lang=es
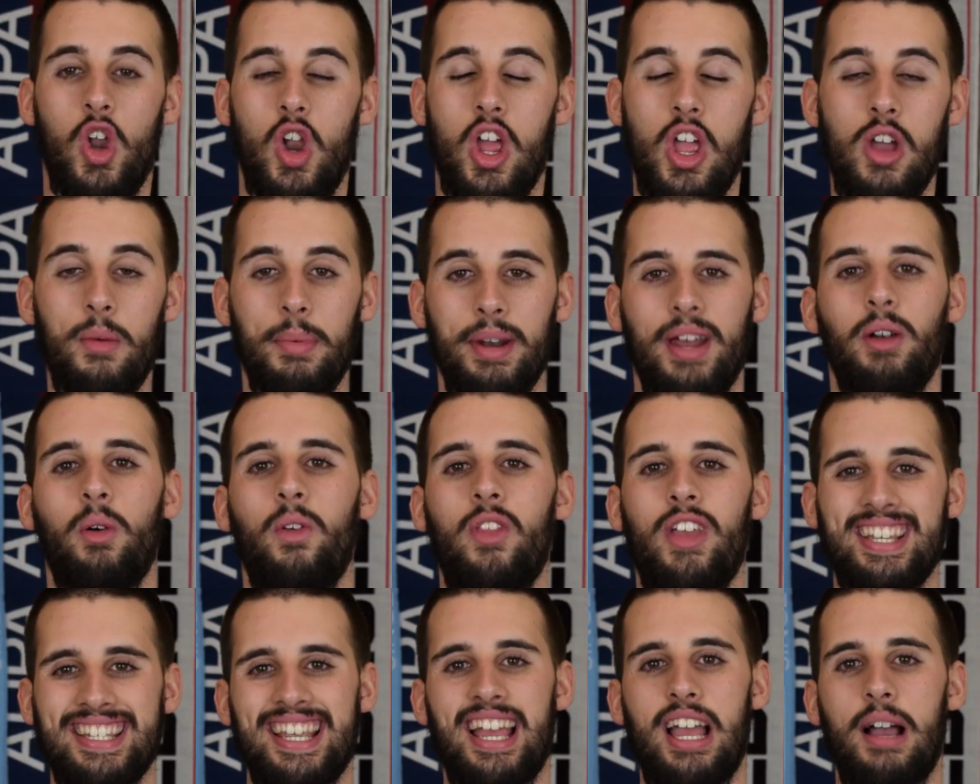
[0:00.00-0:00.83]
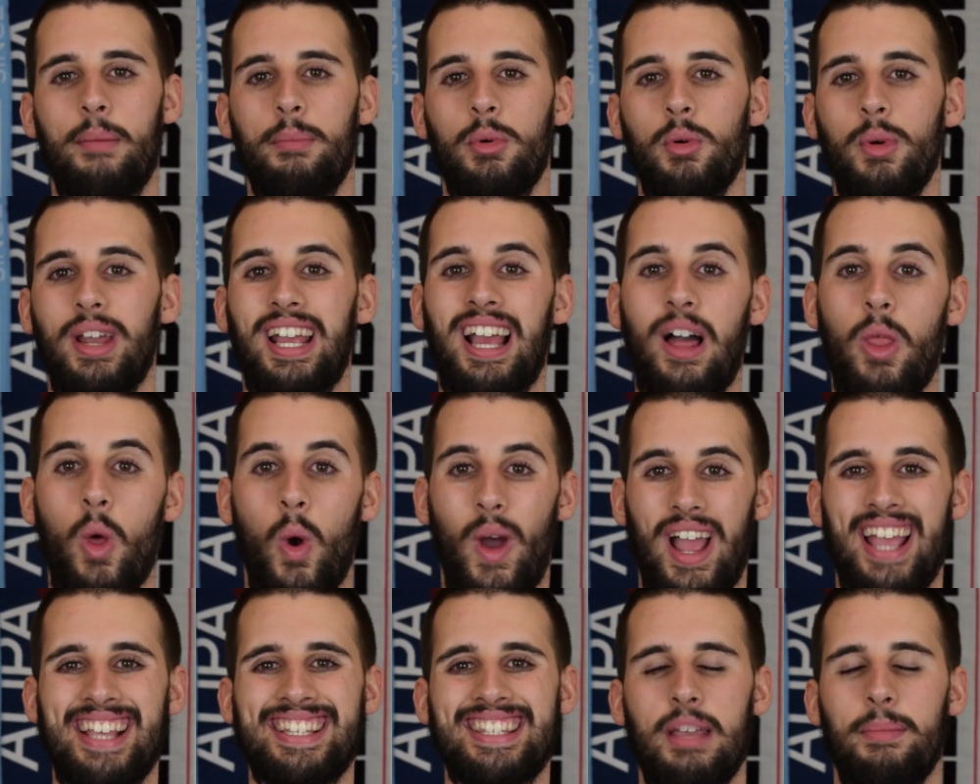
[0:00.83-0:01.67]
Lo digo para cuando ya se haya
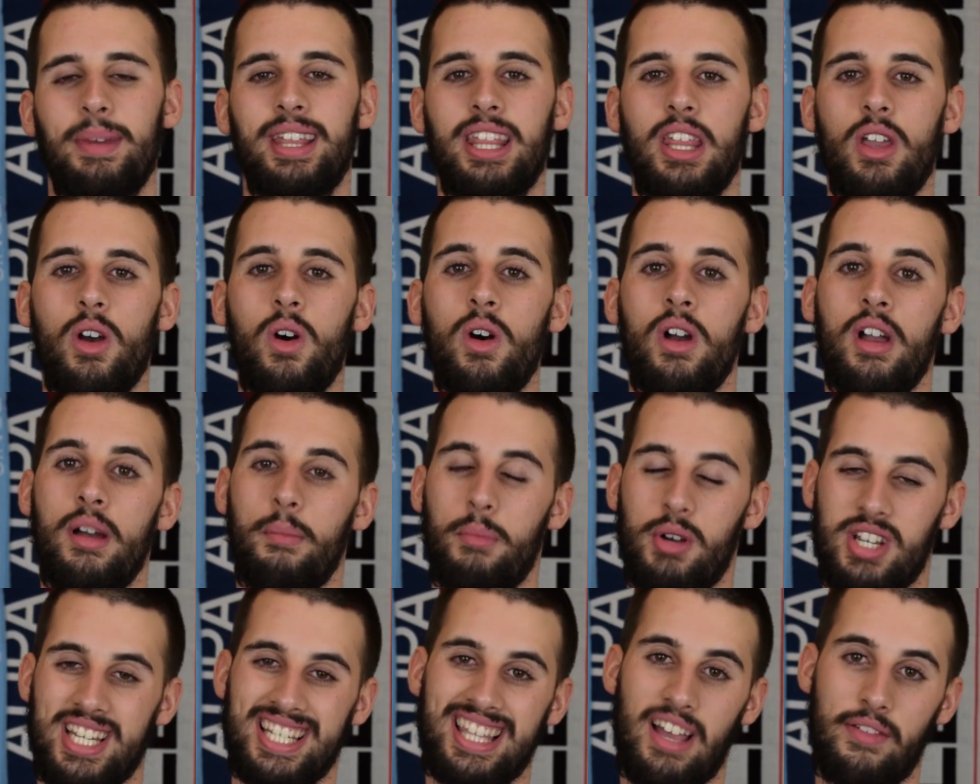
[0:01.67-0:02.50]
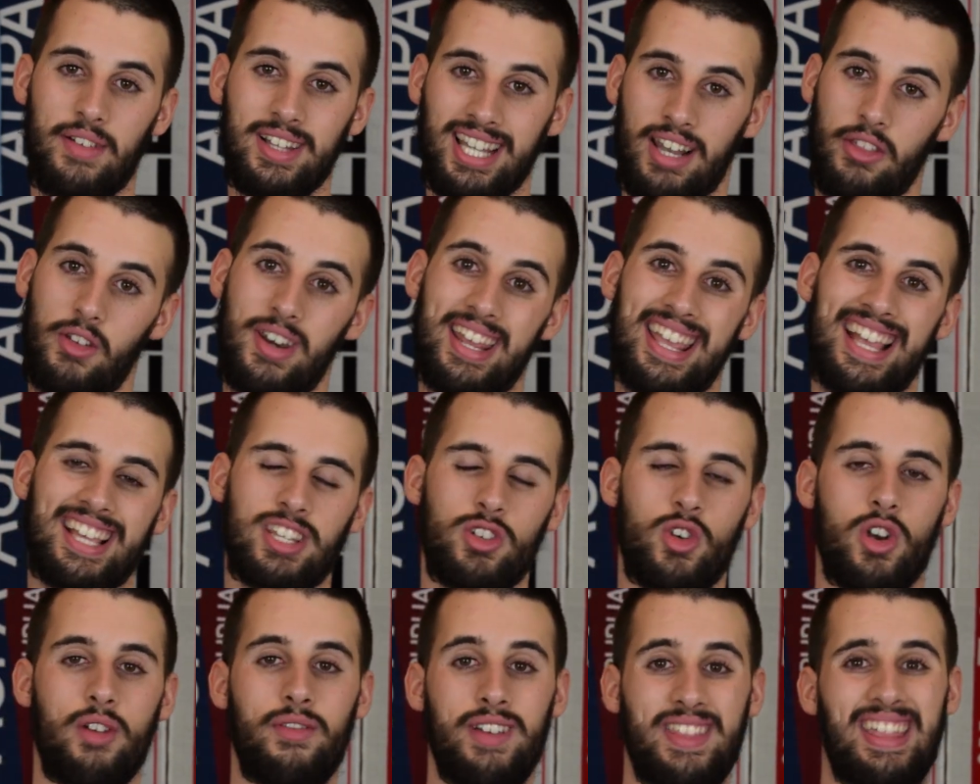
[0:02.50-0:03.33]
publicado este vídeo, pues estas filtraciones ya
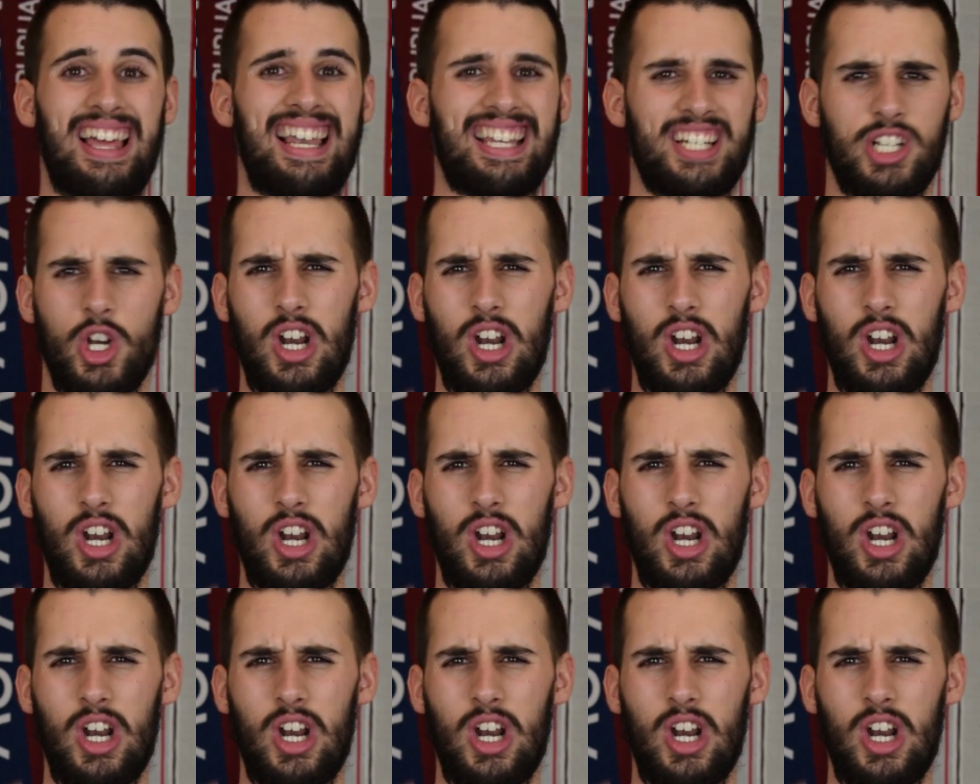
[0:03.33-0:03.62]
son oficiales.